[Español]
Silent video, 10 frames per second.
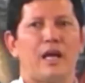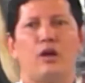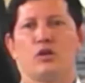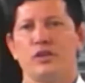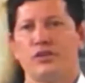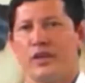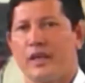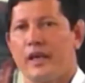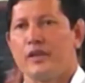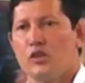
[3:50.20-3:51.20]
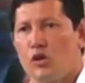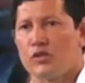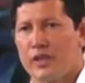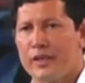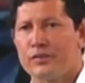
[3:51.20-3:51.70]
lado dice que
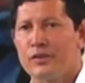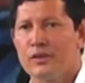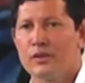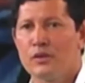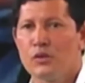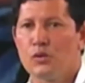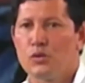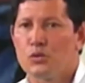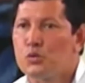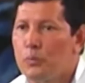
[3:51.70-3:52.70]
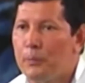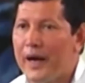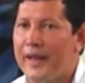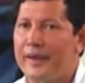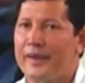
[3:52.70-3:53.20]
Dios es su
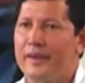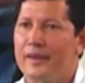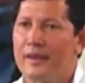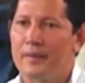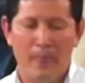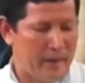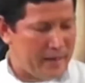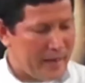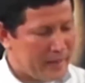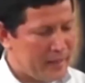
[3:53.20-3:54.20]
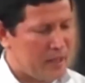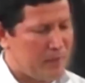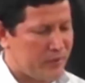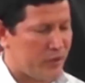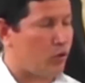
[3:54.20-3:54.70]
padre. Y aquí en el
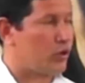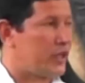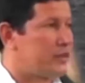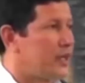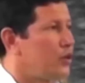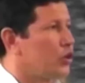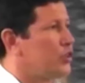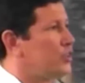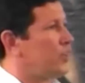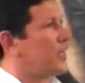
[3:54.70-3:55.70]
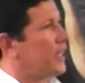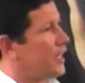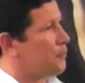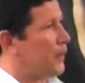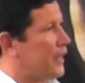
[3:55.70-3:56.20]
versículo 32 dice
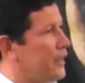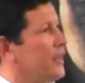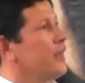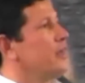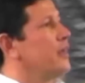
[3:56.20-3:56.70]
que es padre